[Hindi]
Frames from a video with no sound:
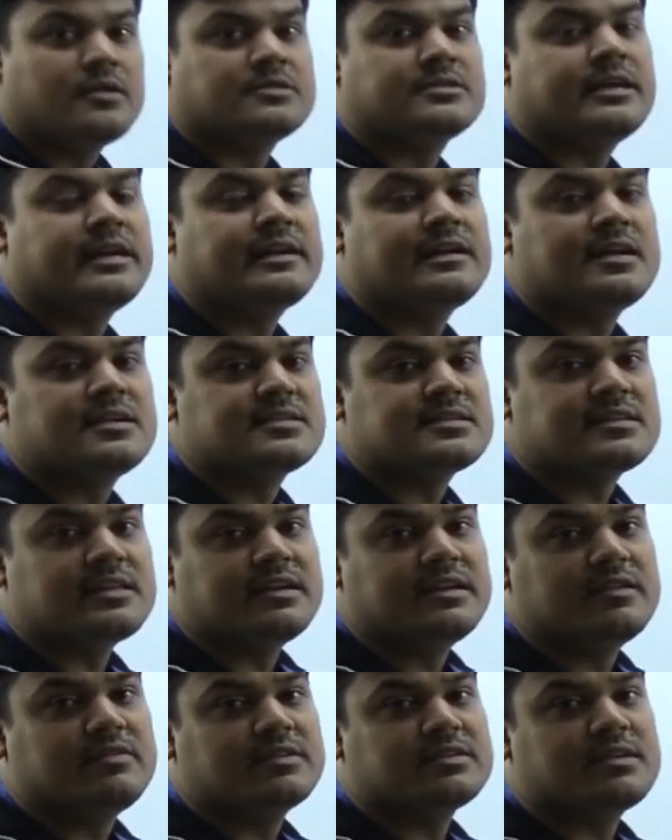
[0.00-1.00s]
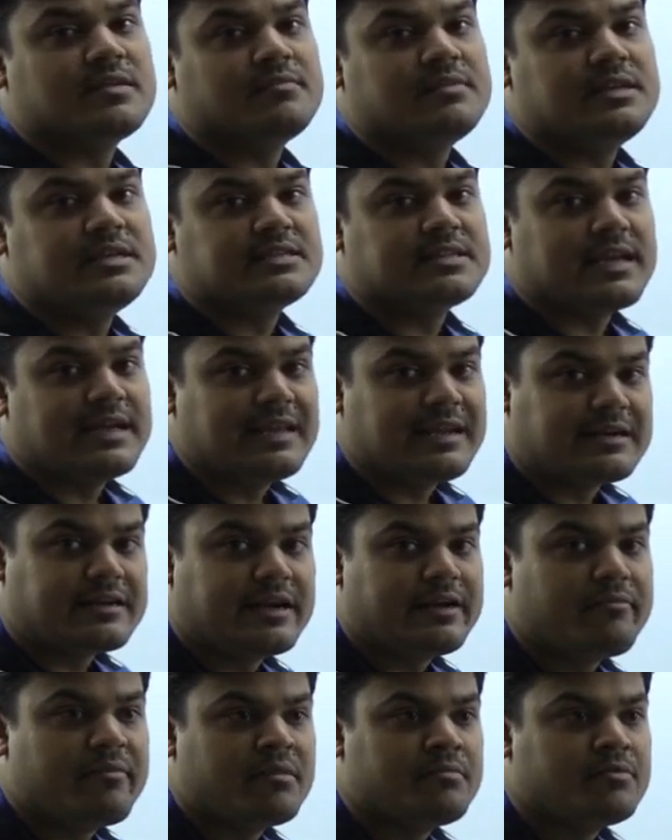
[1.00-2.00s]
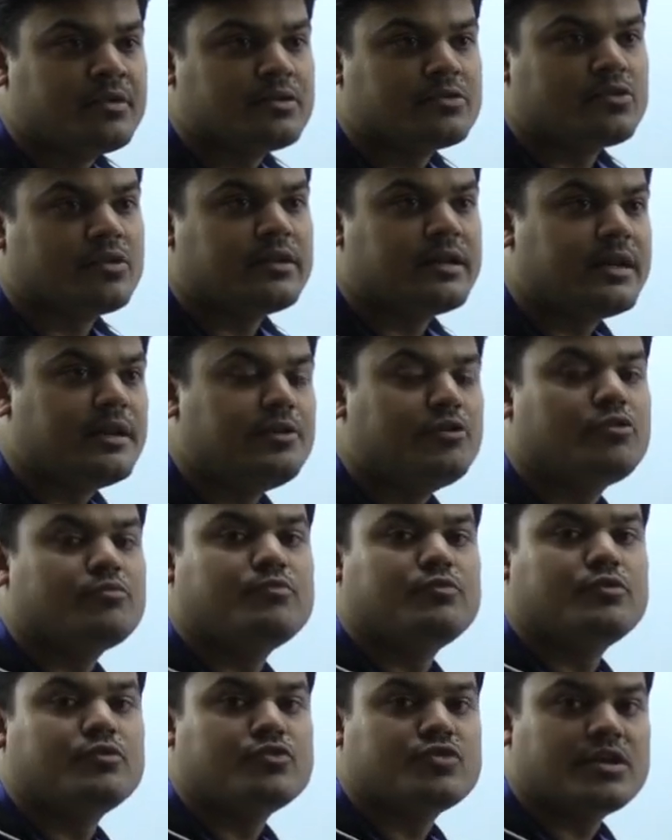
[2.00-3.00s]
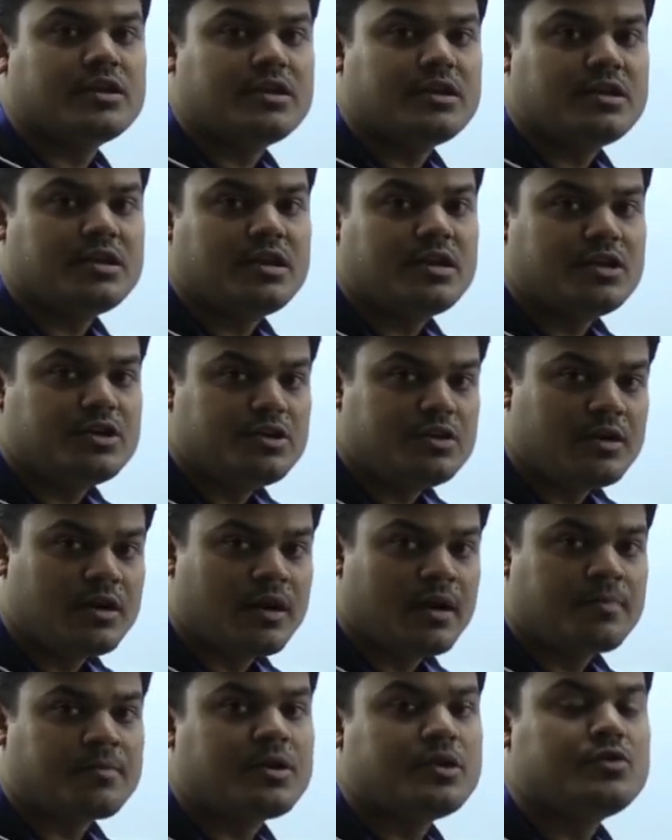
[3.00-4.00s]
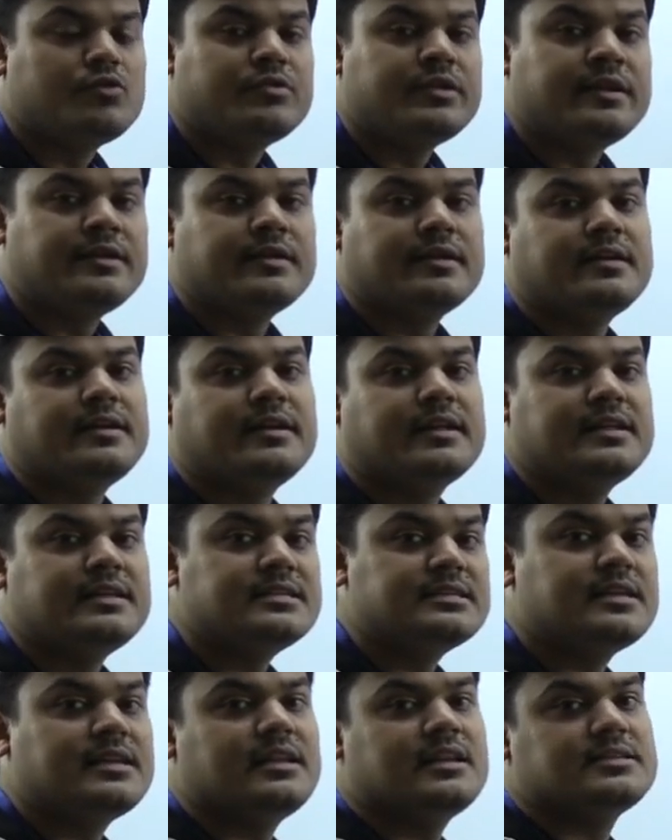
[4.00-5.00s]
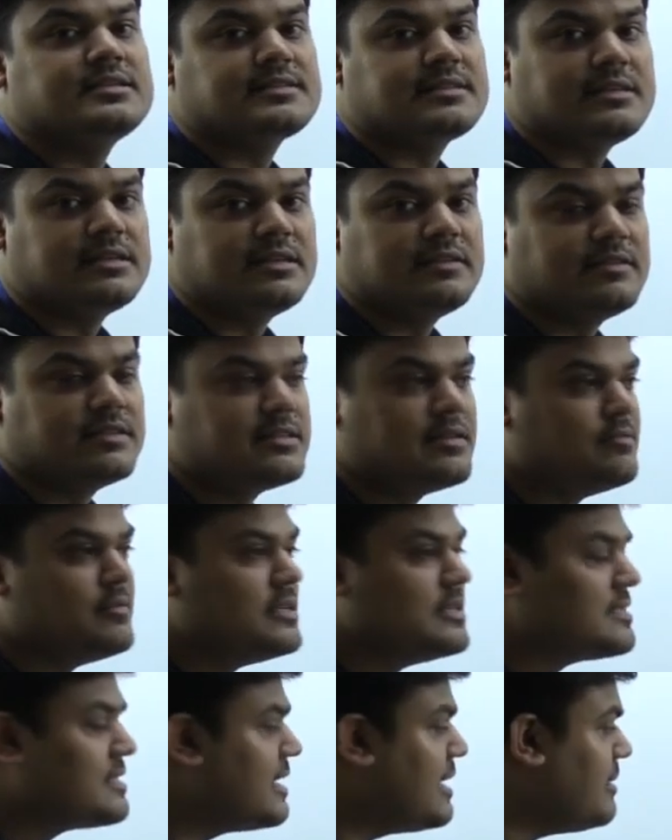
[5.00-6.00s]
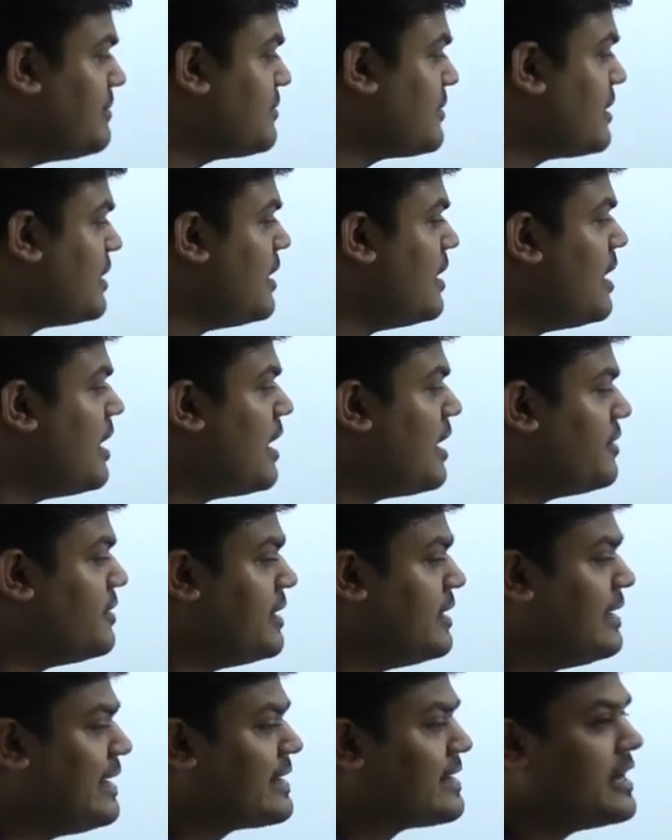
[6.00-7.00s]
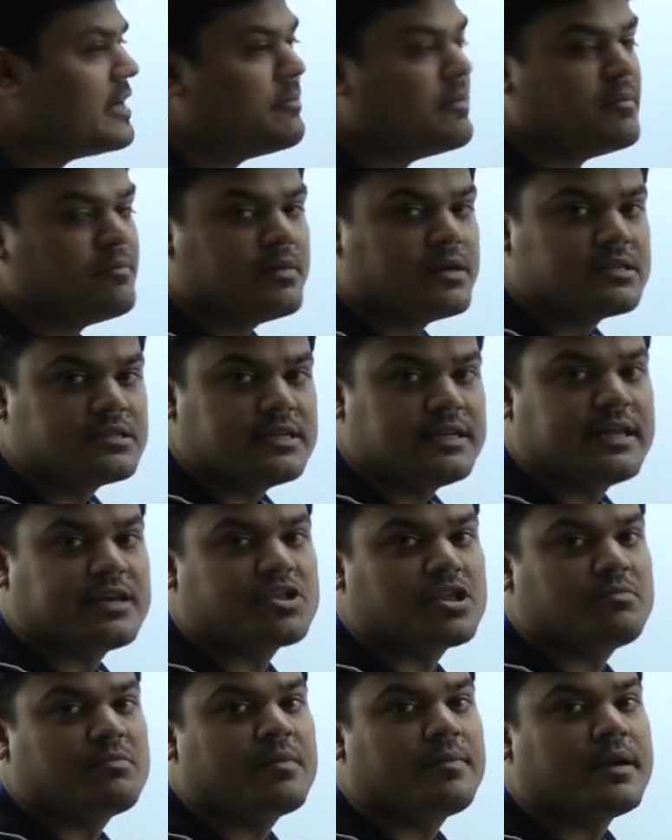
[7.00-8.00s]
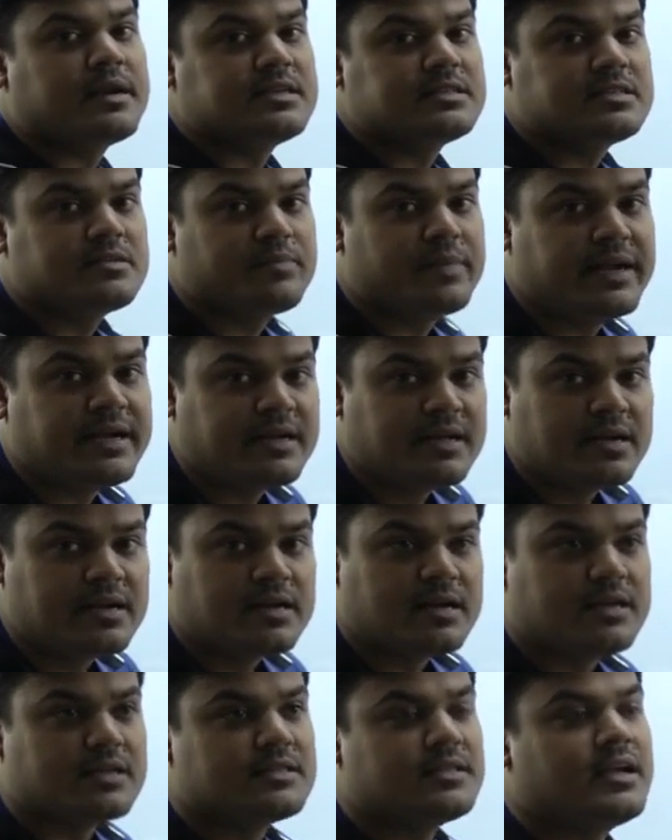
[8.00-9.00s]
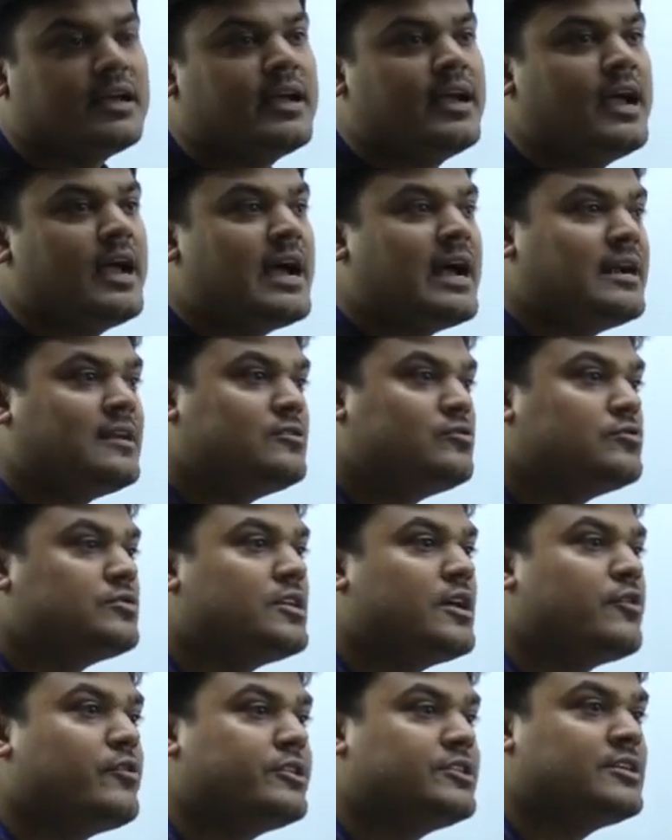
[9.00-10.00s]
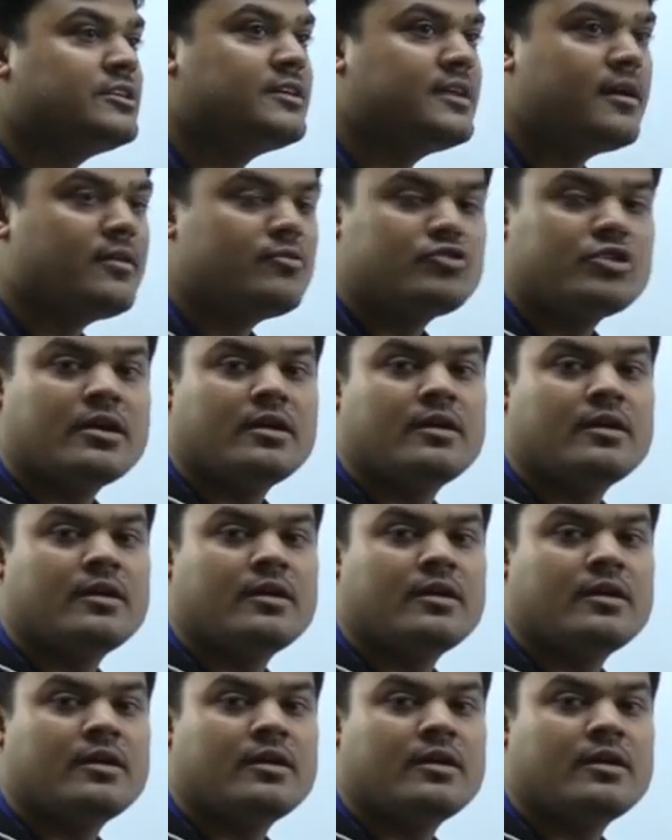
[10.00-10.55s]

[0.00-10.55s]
स्टेट लेजिस्लेटिव असेंबलीज के इलेक्टेड मेंबर्स और दिल्ली और पुडुचेरी की आपकी यूनियन टेरिटरीज की लेजिस्लेटिव असेंबलीज के इलेक्टेड मेंबर्स इलेक्शन में पार्टिसिपेट करते हैं एंड दूसरा क्वेश्चन क्या